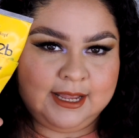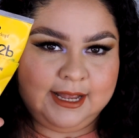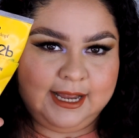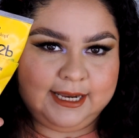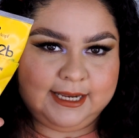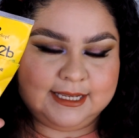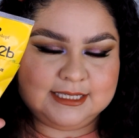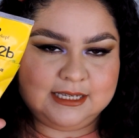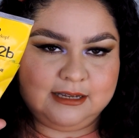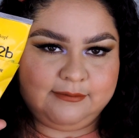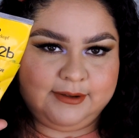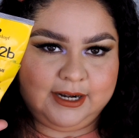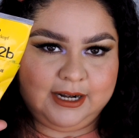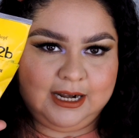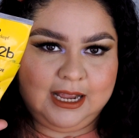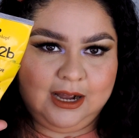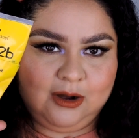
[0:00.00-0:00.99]
hay que
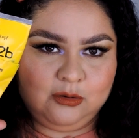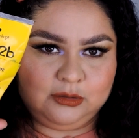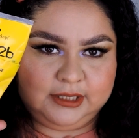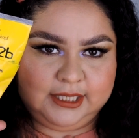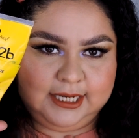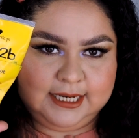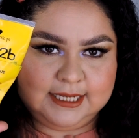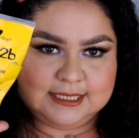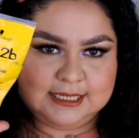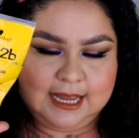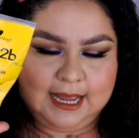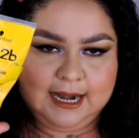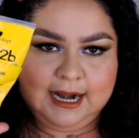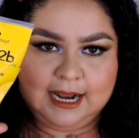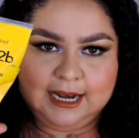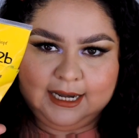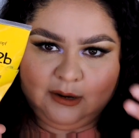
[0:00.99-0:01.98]
saberla
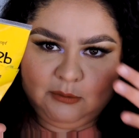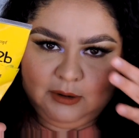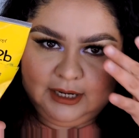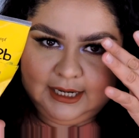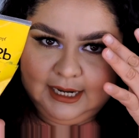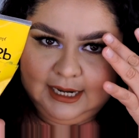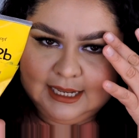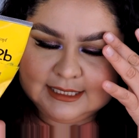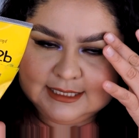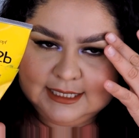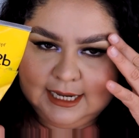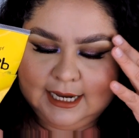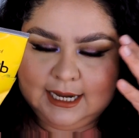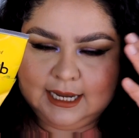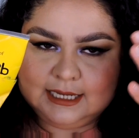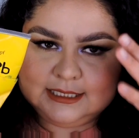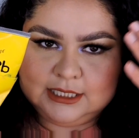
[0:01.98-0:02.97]
utilizar, al igual que en la
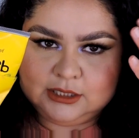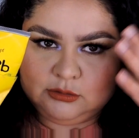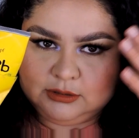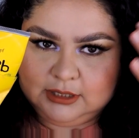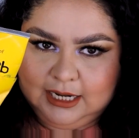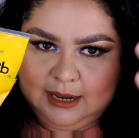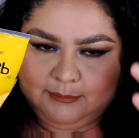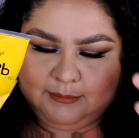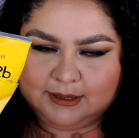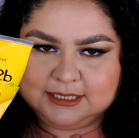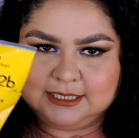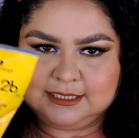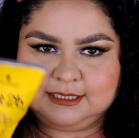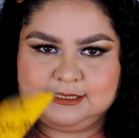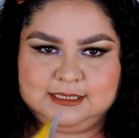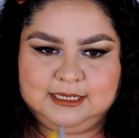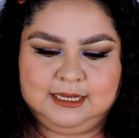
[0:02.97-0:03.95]
ceja, si tú te la
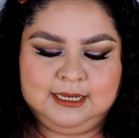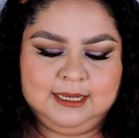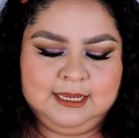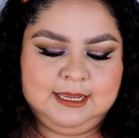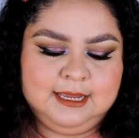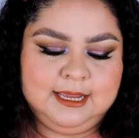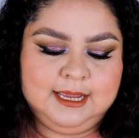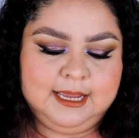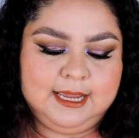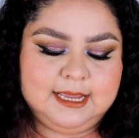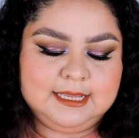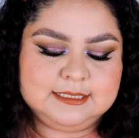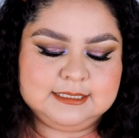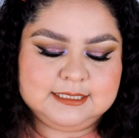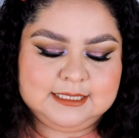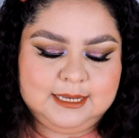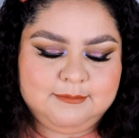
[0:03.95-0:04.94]
pasas así
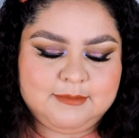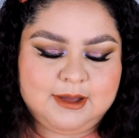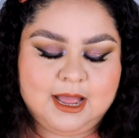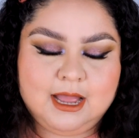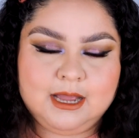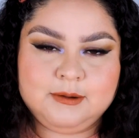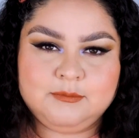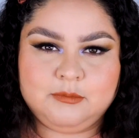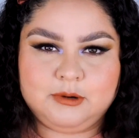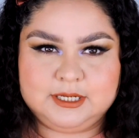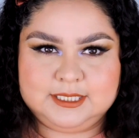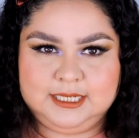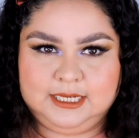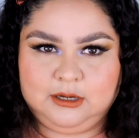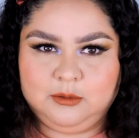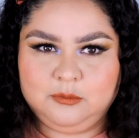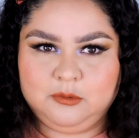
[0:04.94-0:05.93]
encima, pues
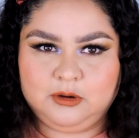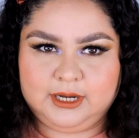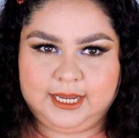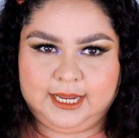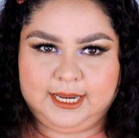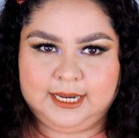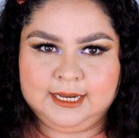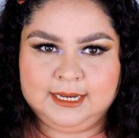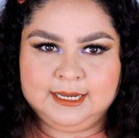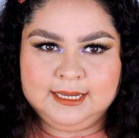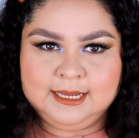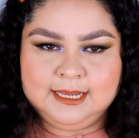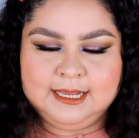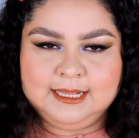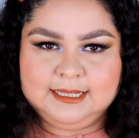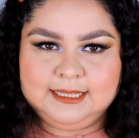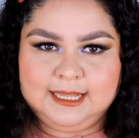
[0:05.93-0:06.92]
sí como que
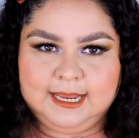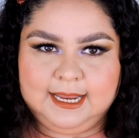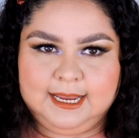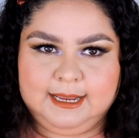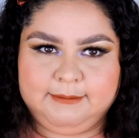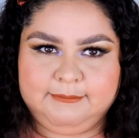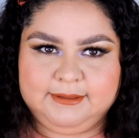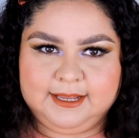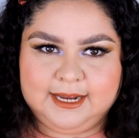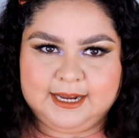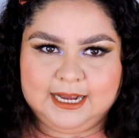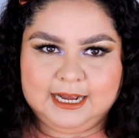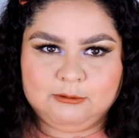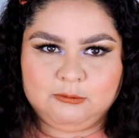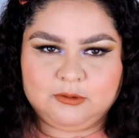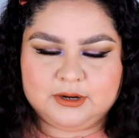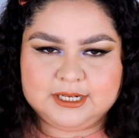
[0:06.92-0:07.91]
te
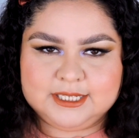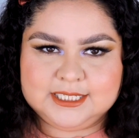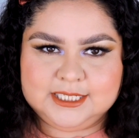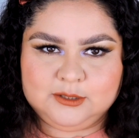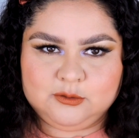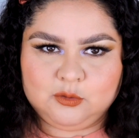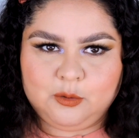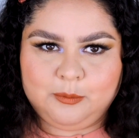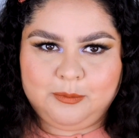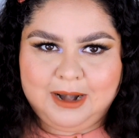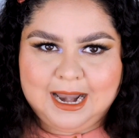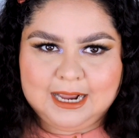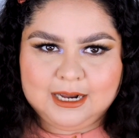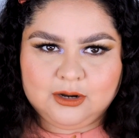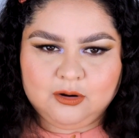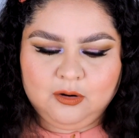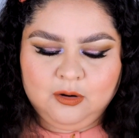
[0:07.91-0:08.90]
deja un residuo
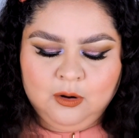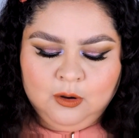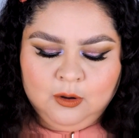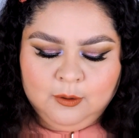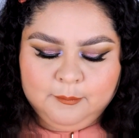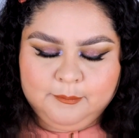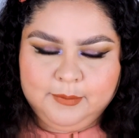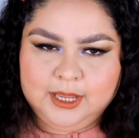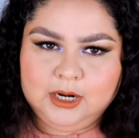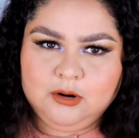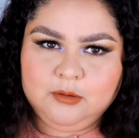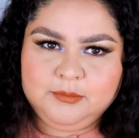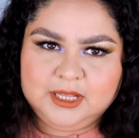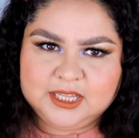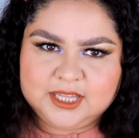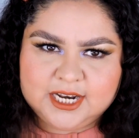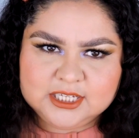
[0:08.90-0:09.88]
blanco,
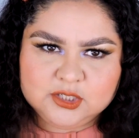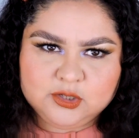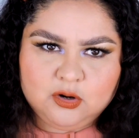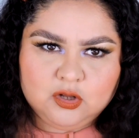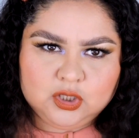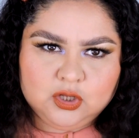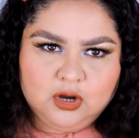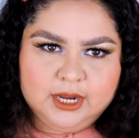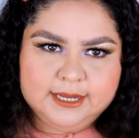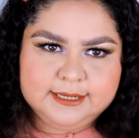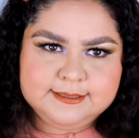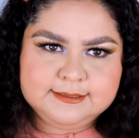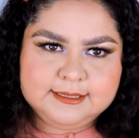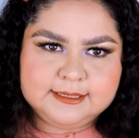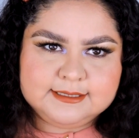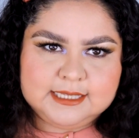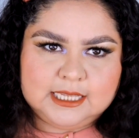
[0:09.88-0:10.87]
pero mientras no lo
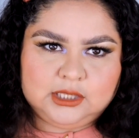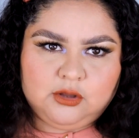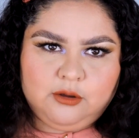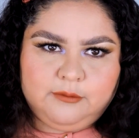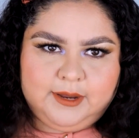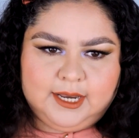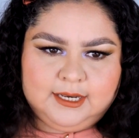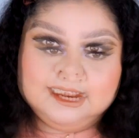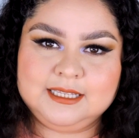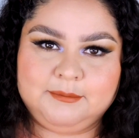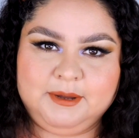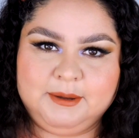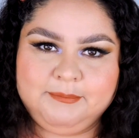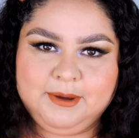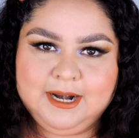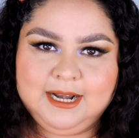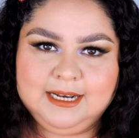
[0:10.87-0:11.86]
toques está todo bien.
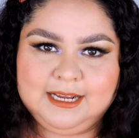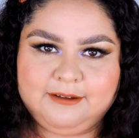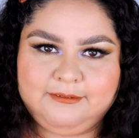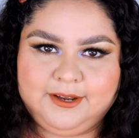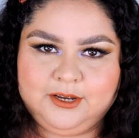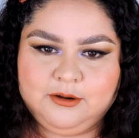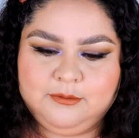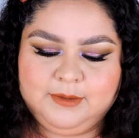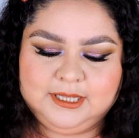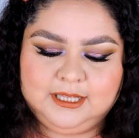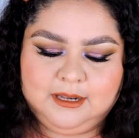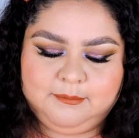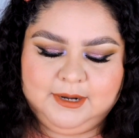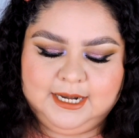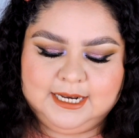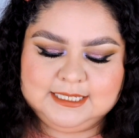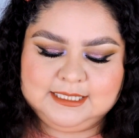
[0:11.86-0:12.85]
También para el cabello me
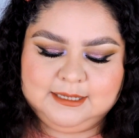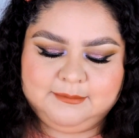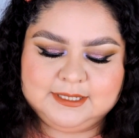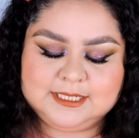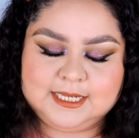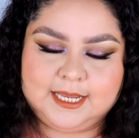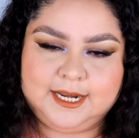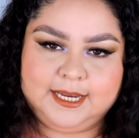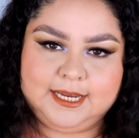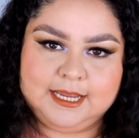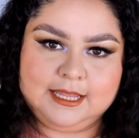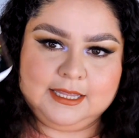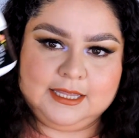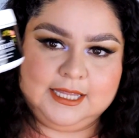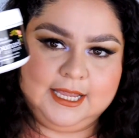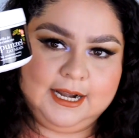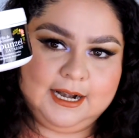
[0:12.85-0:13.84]
terminé esta
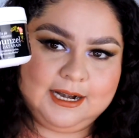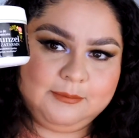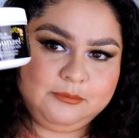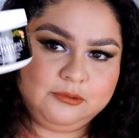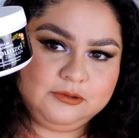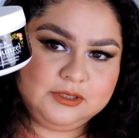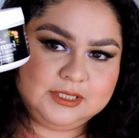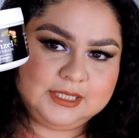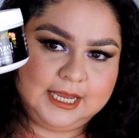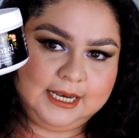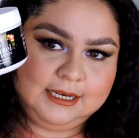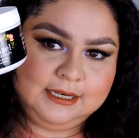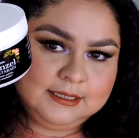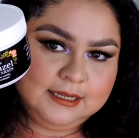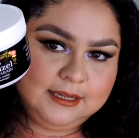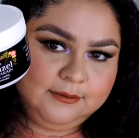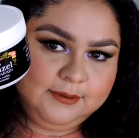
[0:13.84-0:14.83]
mascarilla de
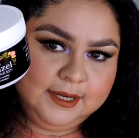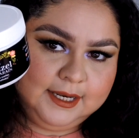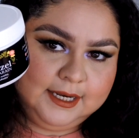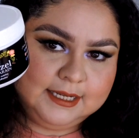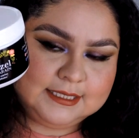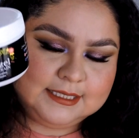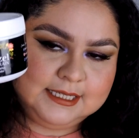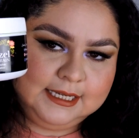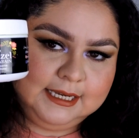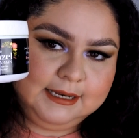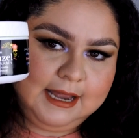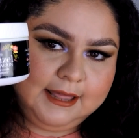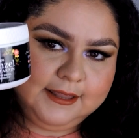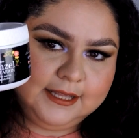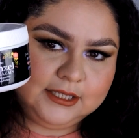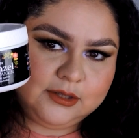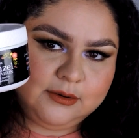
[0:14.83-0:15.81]
Rapunzel que viene así,
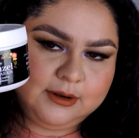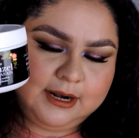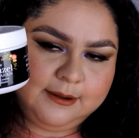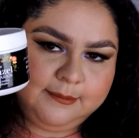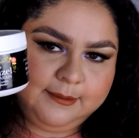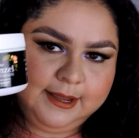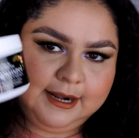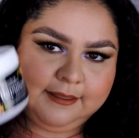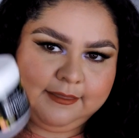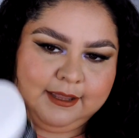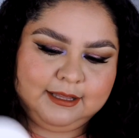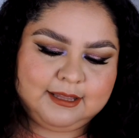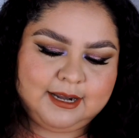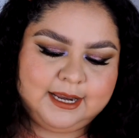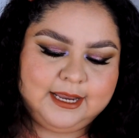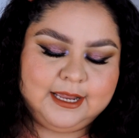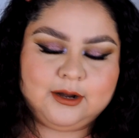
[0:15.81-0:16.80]
adentro era verde,
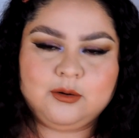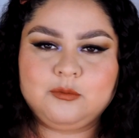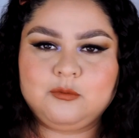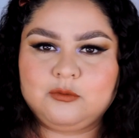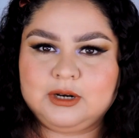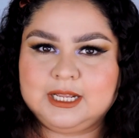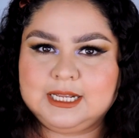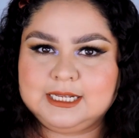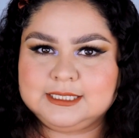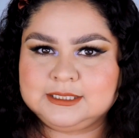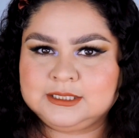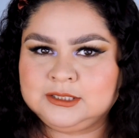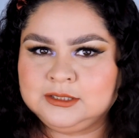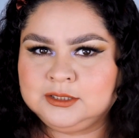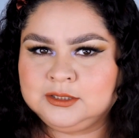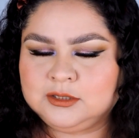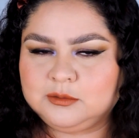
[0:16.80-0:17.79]
traía como
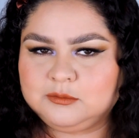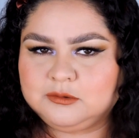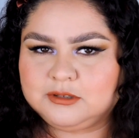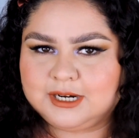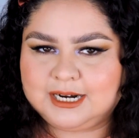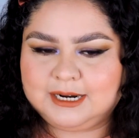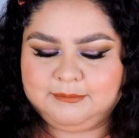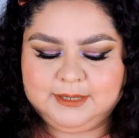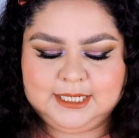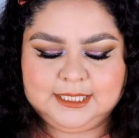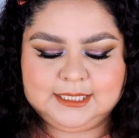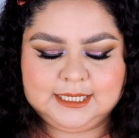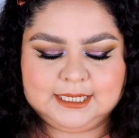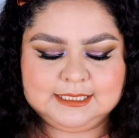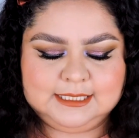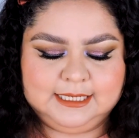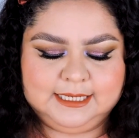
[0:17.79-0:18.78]
unas como
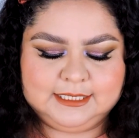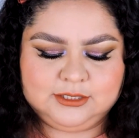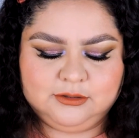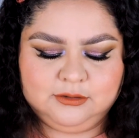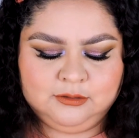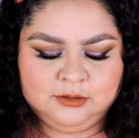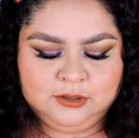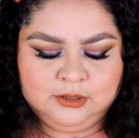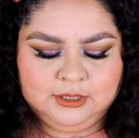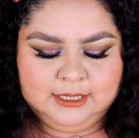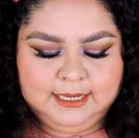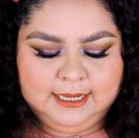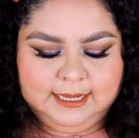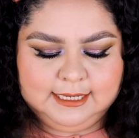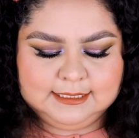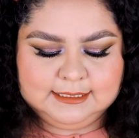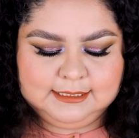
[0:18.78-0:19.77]
ramitas y eso.
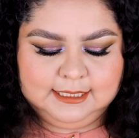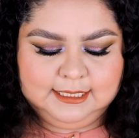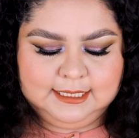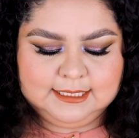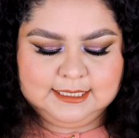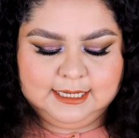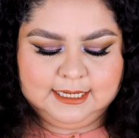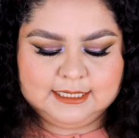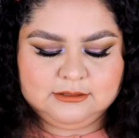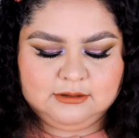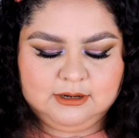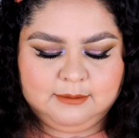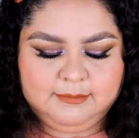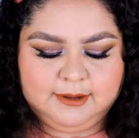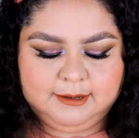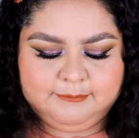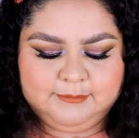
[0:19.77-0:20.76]
Este dice que es
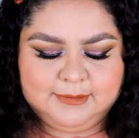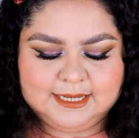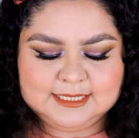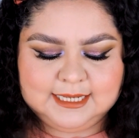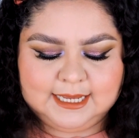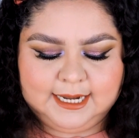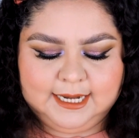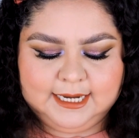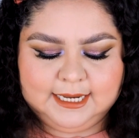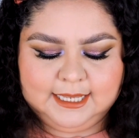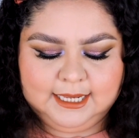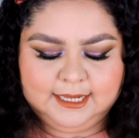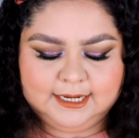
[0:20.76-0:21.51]
una mascarilla de